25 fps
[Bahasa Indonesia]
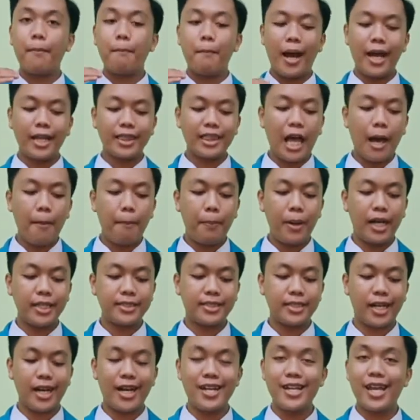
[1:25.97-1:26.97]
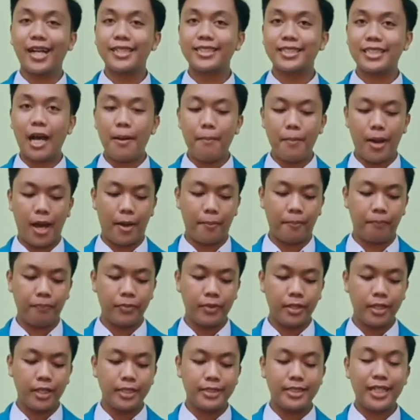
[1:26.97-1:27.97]
mata pelajaran yang sama
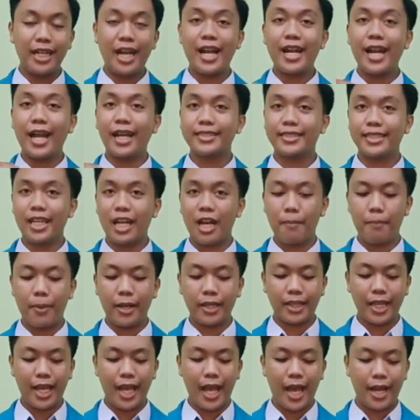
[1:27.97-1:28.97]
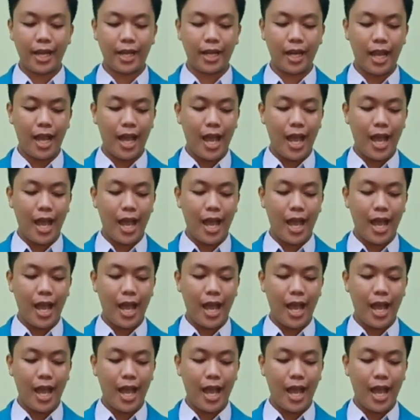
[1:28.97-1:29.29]
dengan SNMPTN,